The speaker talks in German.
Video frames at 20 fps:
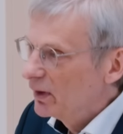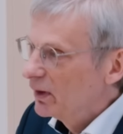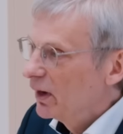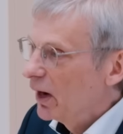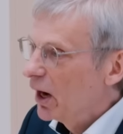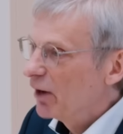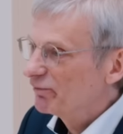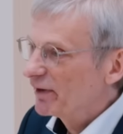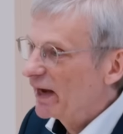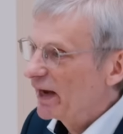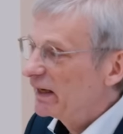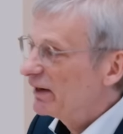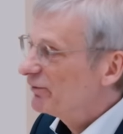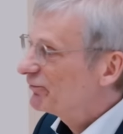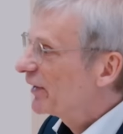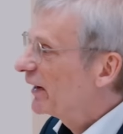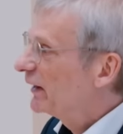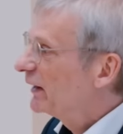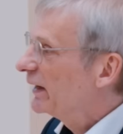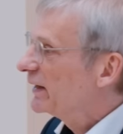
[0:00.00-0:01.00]
Auf alle
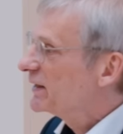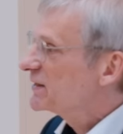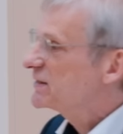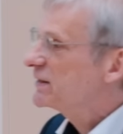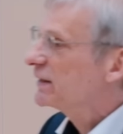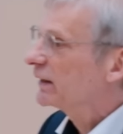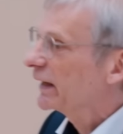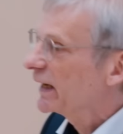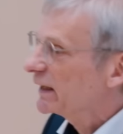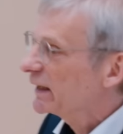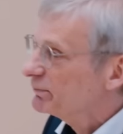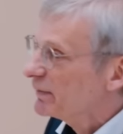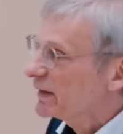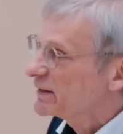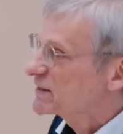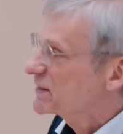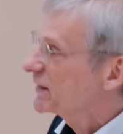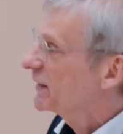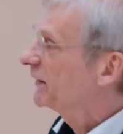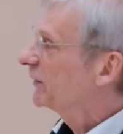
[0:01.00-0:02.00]
Fälle ist die
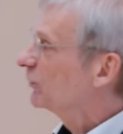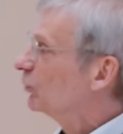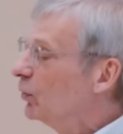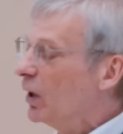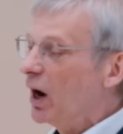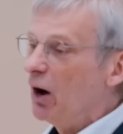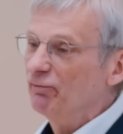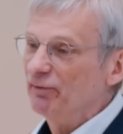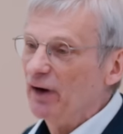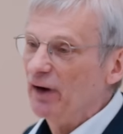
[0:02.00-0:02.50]
Redmann-CDU auf